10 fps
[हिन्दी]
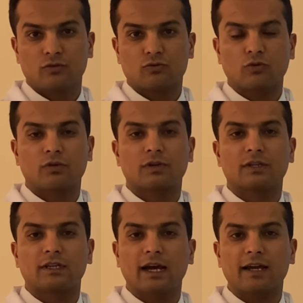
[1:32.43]
तो
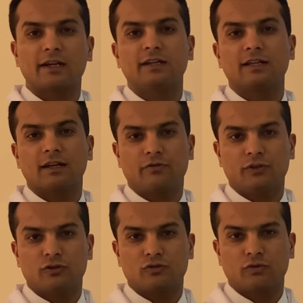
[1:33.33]
क्या क्लिनिकल
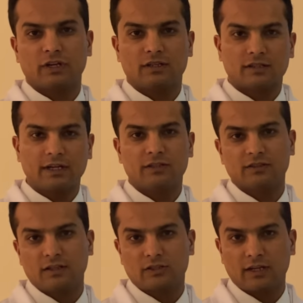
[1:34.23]
फीचर्स होंगे ये सारी
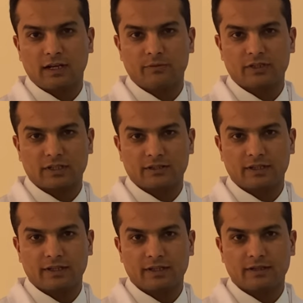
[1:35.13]
चीज़ें इंशाल्लाह हम डिस्कस करेंगे